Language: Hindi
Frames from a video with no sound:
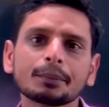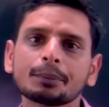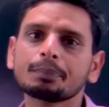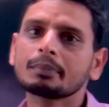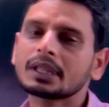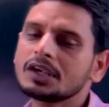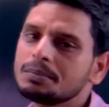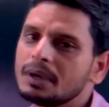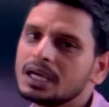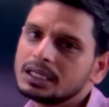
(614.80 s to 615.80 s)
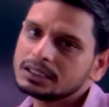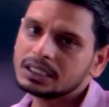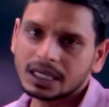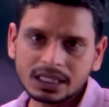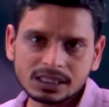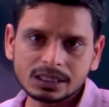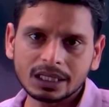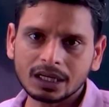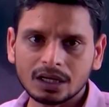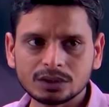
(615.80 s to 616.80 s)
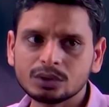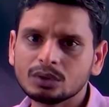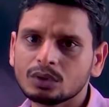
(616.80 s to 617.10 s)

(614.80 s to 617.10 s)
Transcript: जिसमें श्री कृष्ण ने अर्जुन को